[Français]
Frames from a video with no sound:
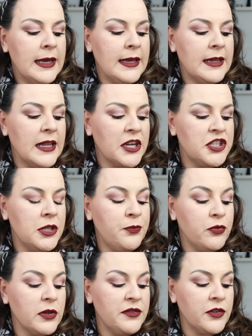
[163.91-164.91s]
et de l'argile
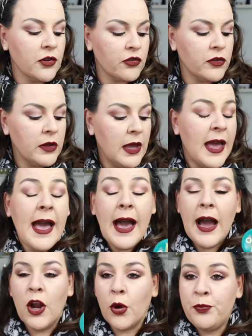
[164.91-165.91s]
purifiante.
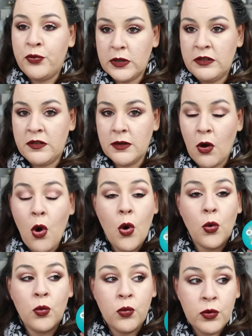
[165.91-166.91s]
Alors purifiant,
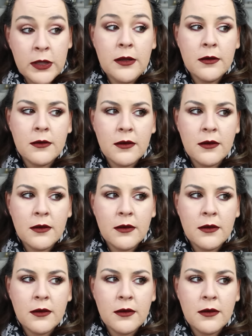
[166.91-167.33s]
oui,